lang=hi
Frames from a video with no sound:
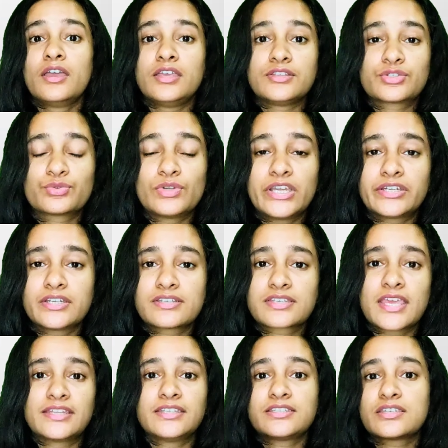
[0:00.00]
इंसुलेटर्स
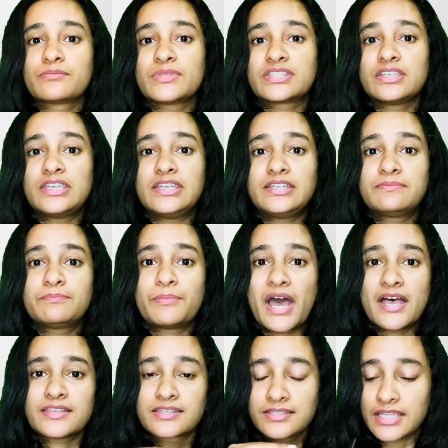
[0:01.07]
क्या आते हैं जिनमें से हीट
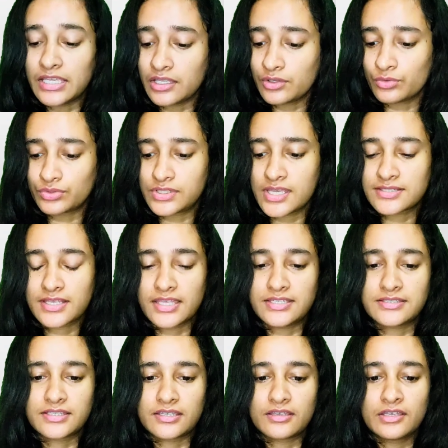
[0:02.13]
पास नहीं होती
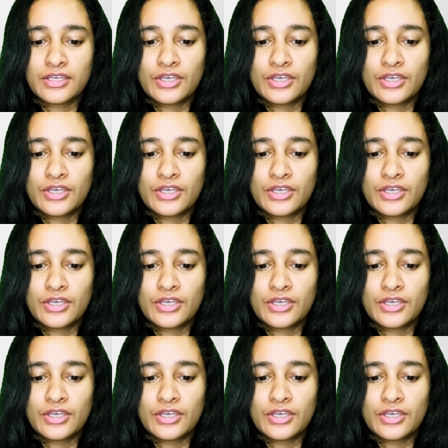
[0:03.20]
आसानी से